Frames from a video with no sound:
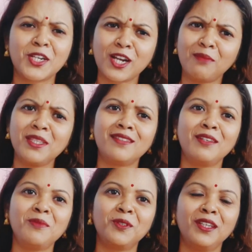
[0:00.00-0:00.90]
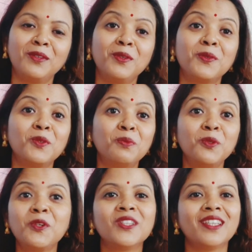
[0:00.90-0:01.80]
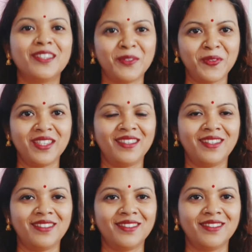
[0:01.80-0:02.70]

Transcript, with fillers: স্বামী স্ত্রীর মধ্যে কোনো গোপনীয়তা থাকা উচিত না